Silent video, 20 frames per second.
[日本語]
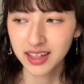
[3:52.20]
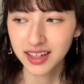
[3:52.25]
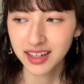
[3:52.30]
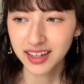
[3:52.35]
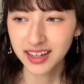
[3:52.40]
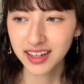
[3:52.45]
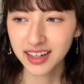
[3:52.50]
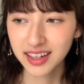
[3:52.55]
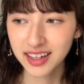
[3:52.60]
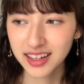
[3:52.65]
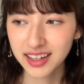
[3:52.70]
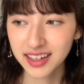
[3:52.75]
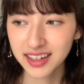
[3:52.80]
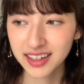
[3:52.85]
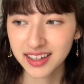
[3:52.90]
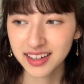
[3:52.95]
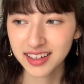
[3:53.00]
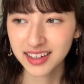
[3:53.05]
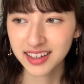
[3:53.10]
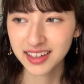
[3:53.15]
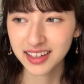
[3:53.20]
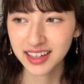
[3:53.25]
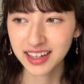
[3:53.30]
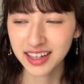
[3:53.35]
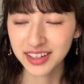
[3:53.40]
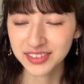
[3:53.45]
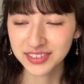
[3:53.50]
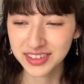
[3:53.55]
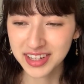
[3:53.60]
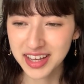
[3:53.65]
は
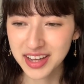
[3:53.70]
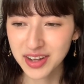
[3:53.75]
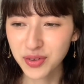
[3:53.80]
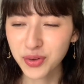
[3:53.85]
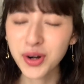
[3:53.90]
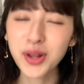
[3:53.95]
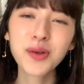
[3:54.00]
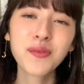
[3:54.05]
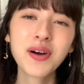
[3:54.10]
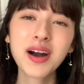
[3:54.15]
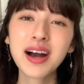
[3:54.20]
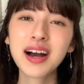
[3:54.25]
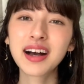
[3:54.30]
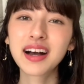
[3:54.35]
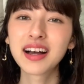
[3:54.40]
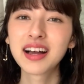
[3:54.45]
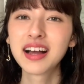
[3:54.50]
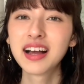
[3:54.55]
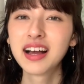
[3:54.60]
あのねこれは